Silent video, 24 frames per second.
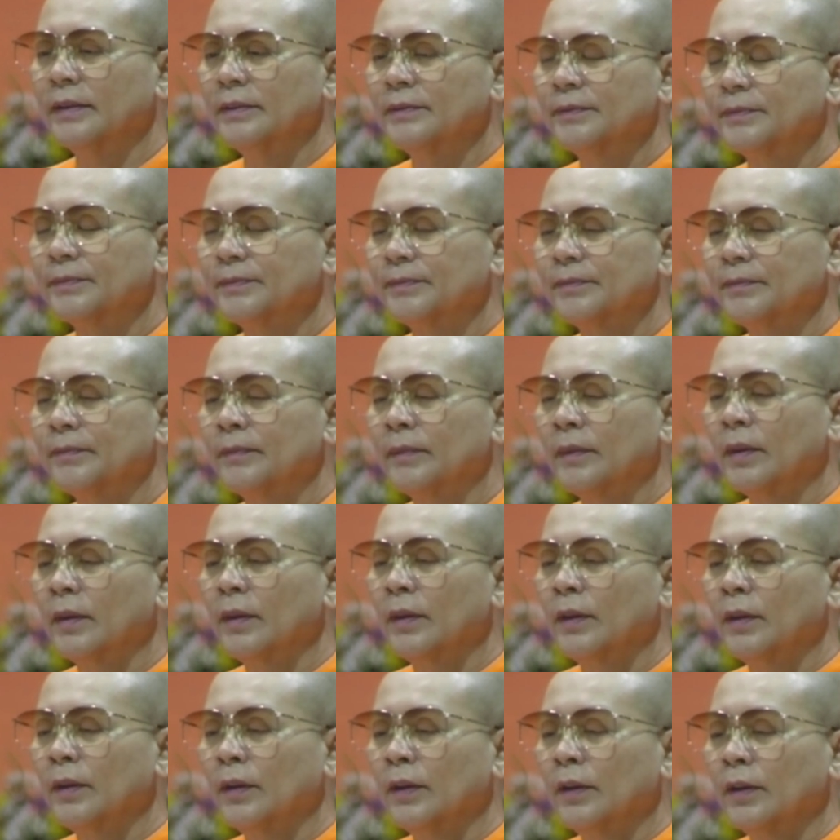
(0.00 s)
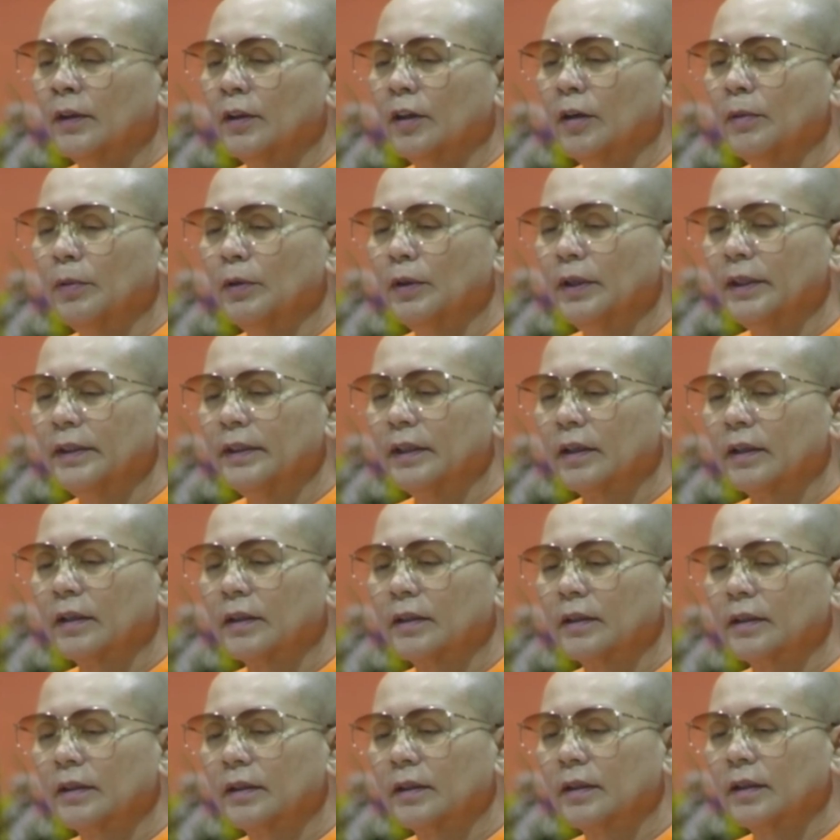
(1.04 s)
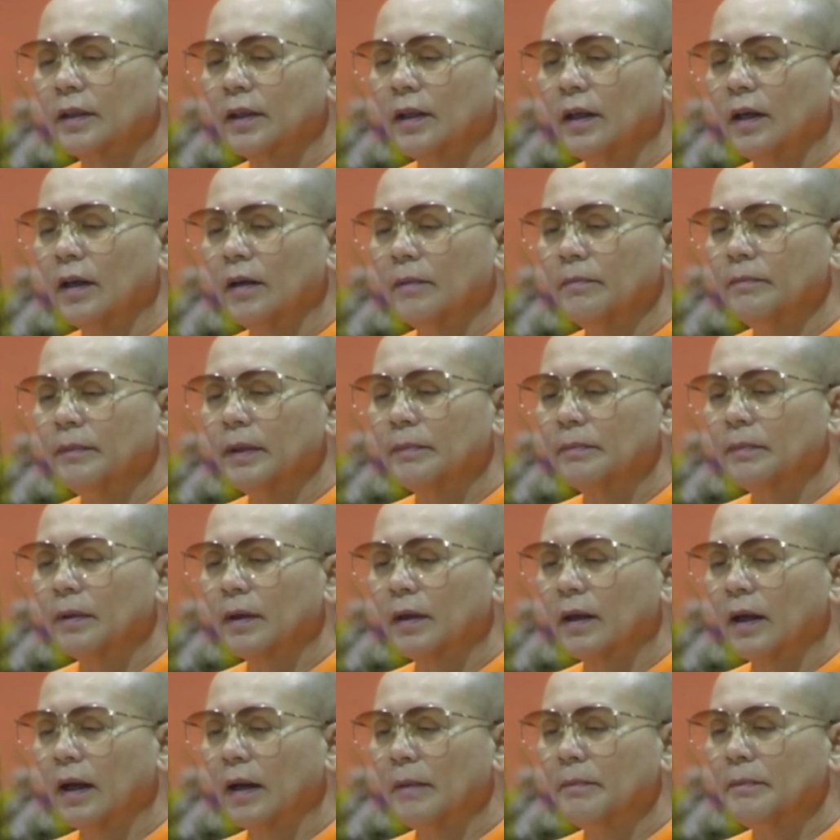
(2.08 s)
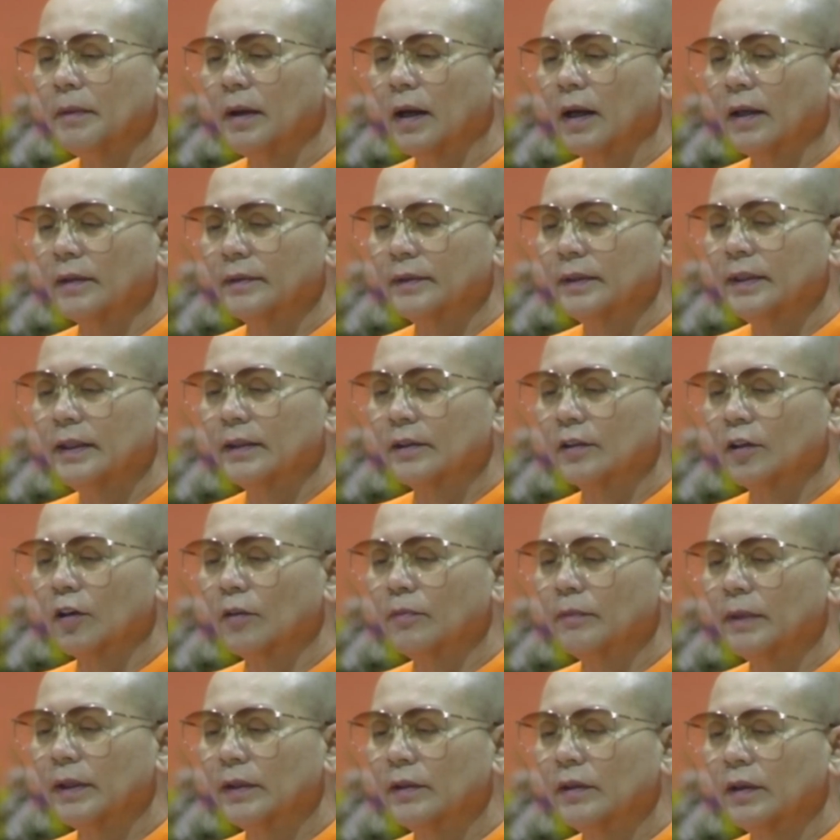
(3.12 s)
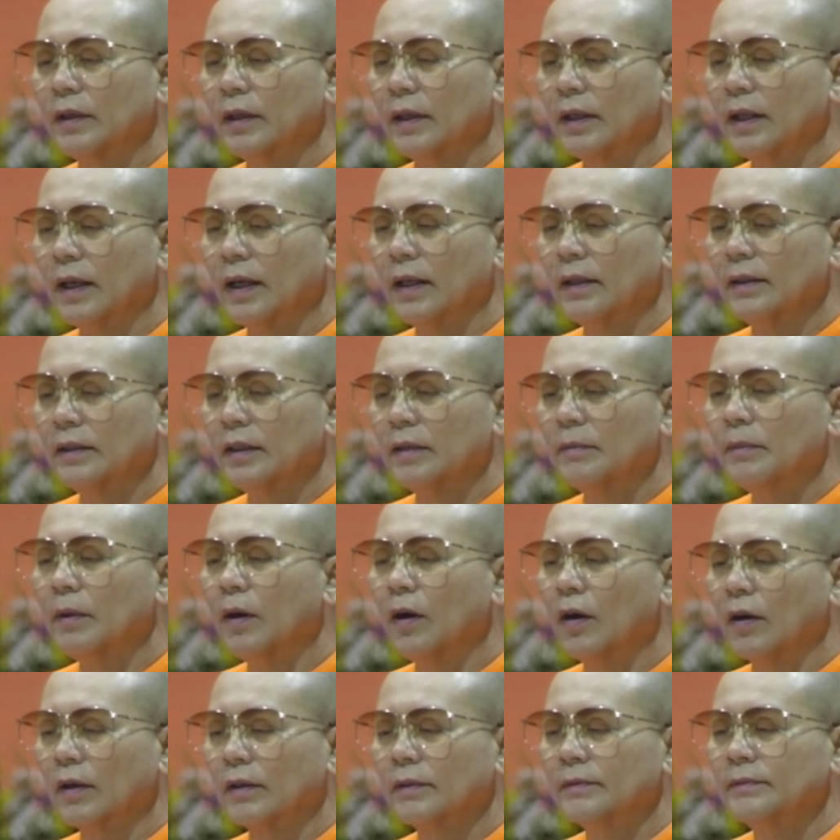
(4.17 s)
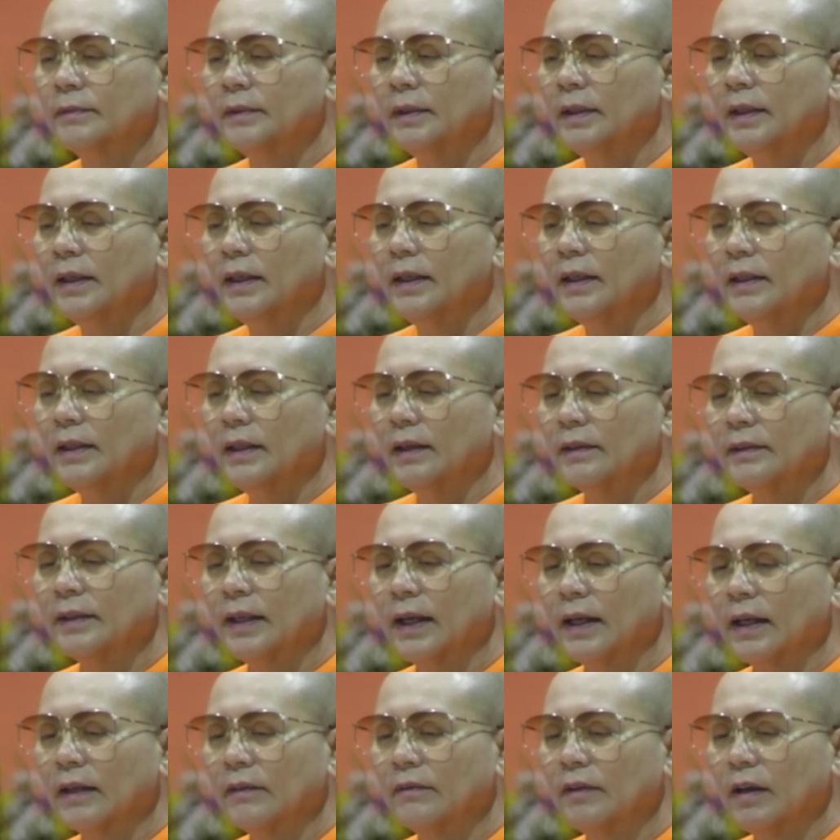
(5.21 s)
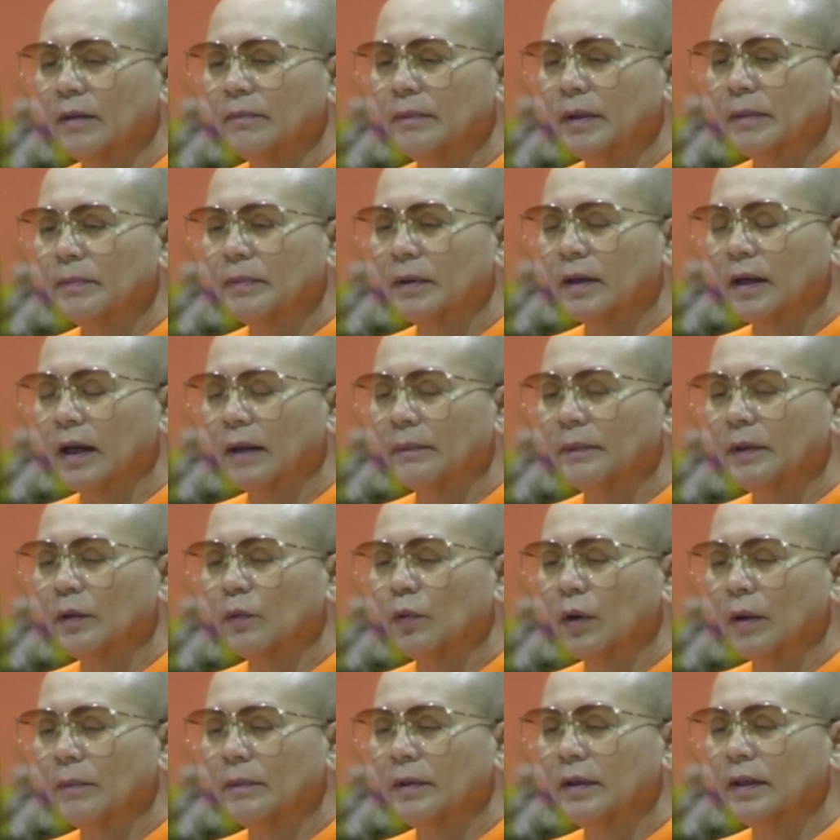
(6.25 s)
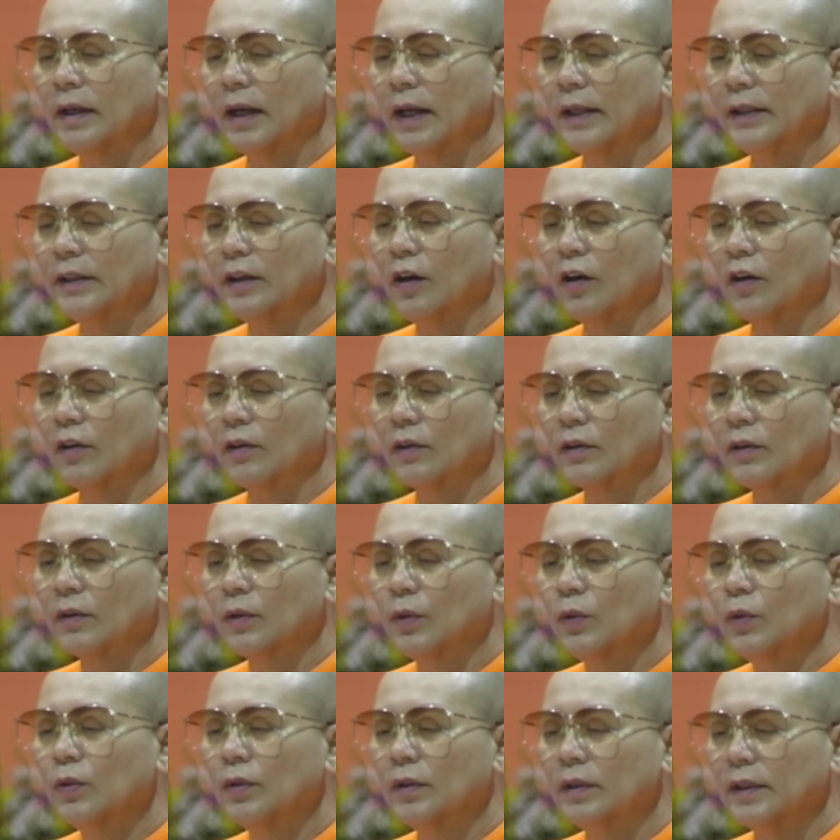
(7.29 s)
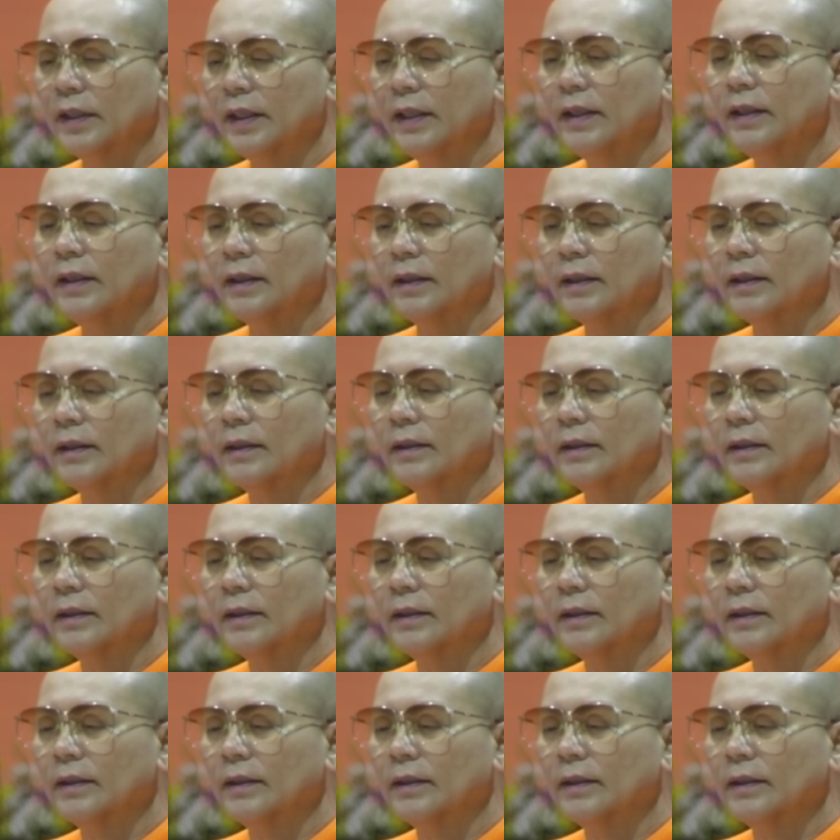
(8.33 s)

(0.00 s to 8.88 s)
นแต่ผู้เล่นจะคราบเม็ดมะขามผ่าซีกสองเม็ดด้วยกระดาหรือกระบอก แล้วแทงกันว่าเม็ดมะขามด้วยความเลื่องหงายจะออกคู่หรือขี้